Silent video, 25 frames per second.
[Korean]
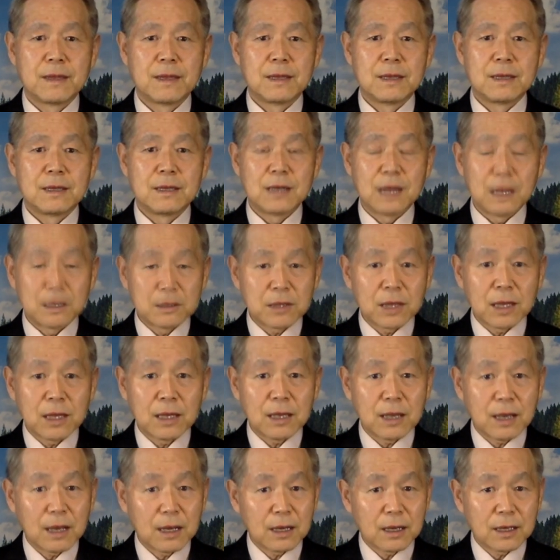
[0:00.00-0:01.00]
이러한
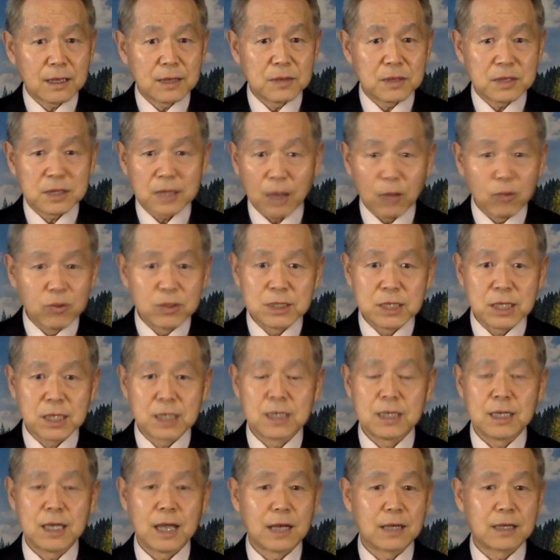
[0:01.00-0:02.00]
때에 하나님은
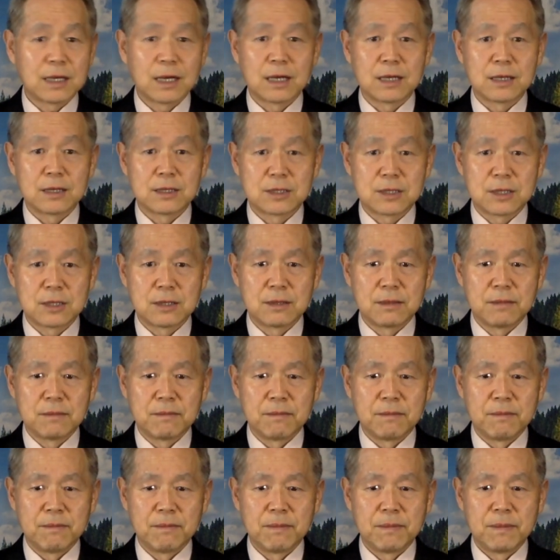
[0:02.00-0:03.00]
다윗에게 이야기한
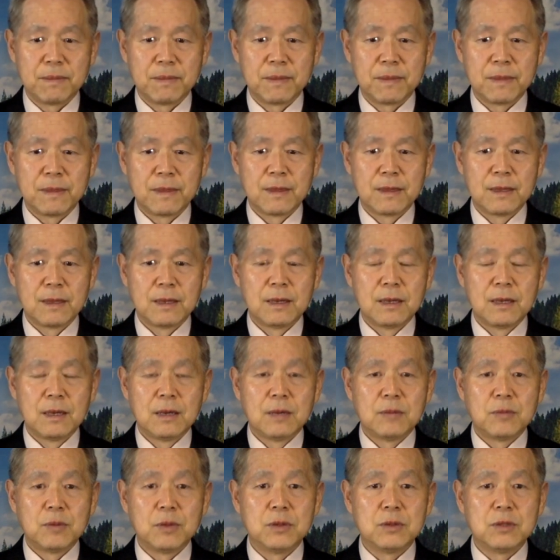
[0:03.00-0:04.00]
것처럼
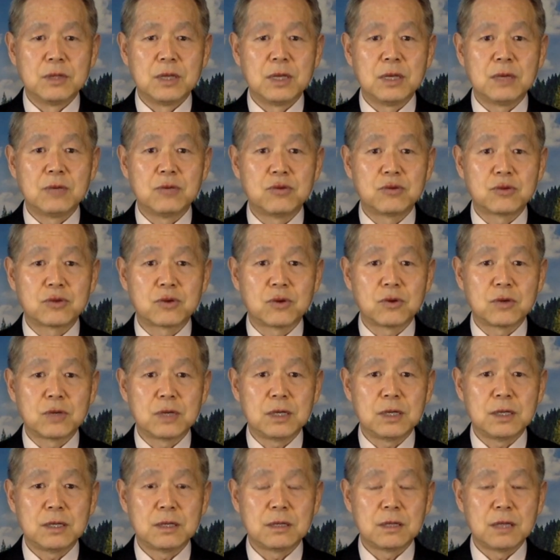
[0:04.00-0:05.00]
내 그 네
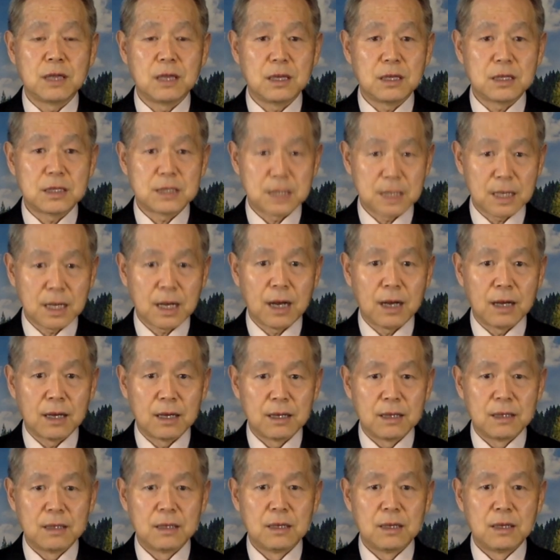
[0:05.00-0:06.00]
후손이 내 네 씨가
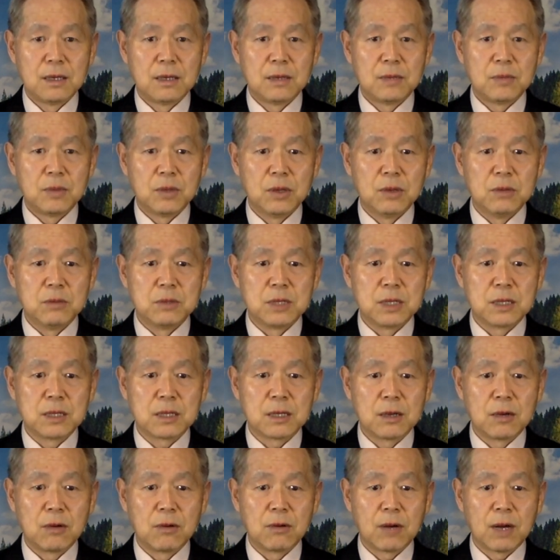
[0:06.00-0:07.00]
범죄의
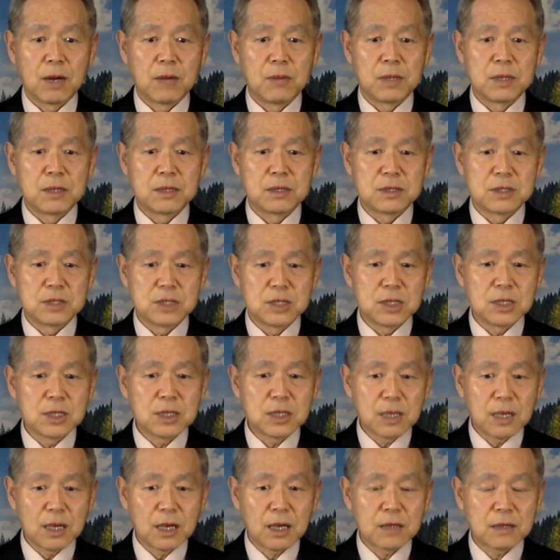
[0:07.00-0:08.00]
길로 가면
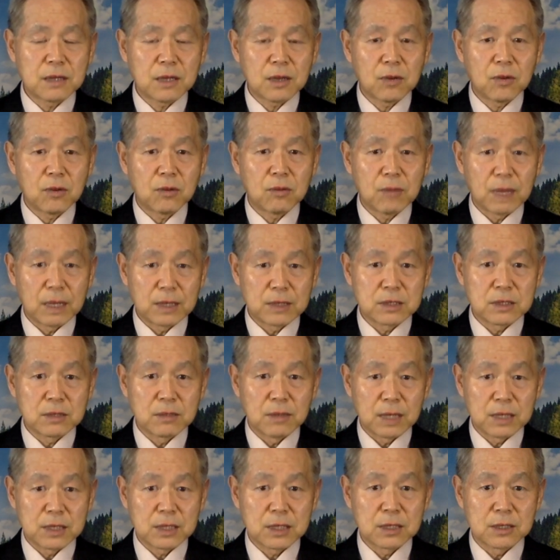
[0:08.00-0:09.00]
징계한다고
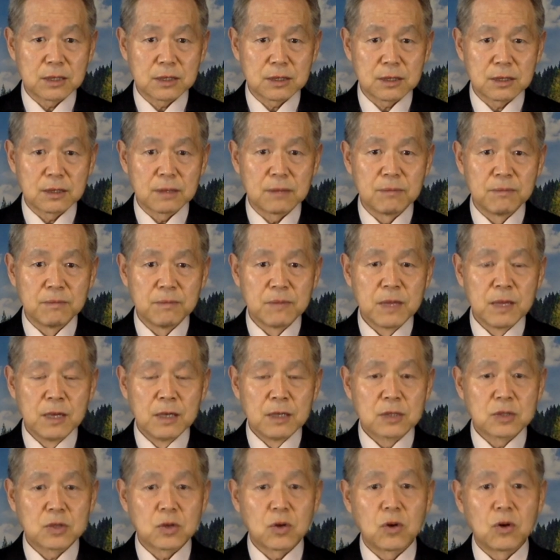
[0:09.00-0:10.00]
말씀하신 것처럼
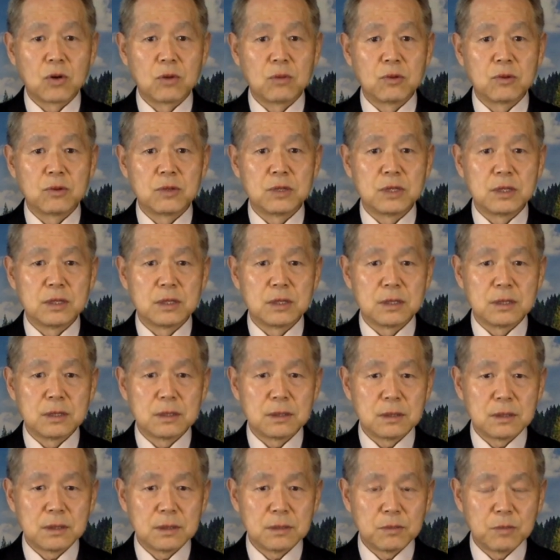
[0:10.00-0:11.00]
솔로몬이
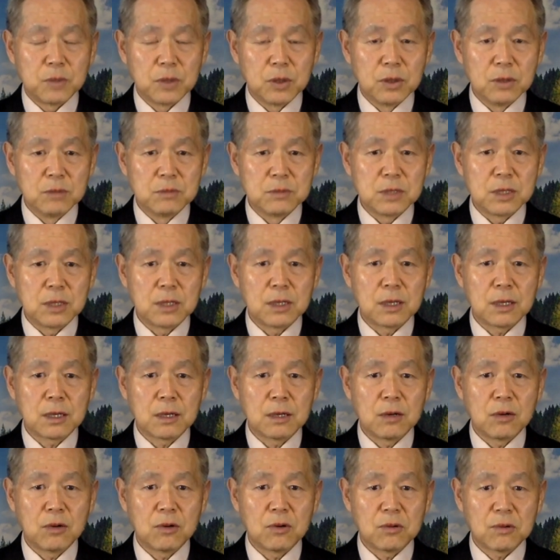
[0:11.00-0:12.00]
범죄의
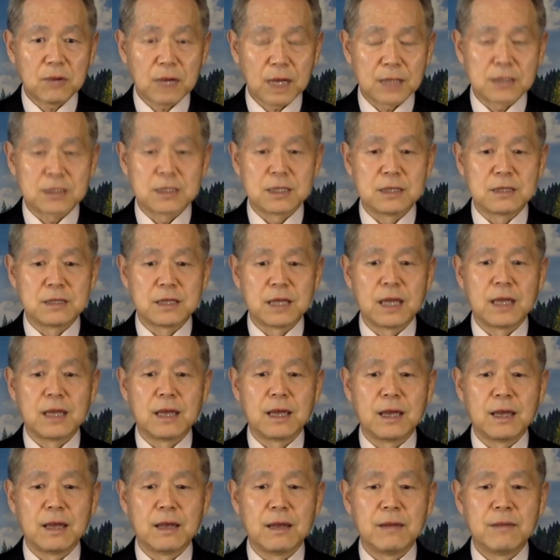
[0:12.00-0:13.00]
길로 갔을
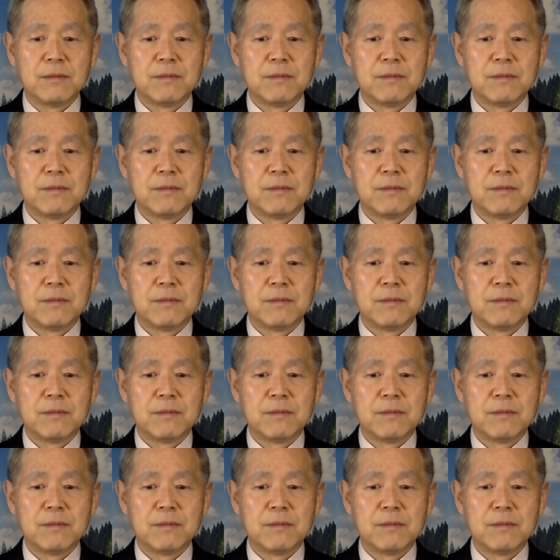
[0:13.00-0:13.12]
때에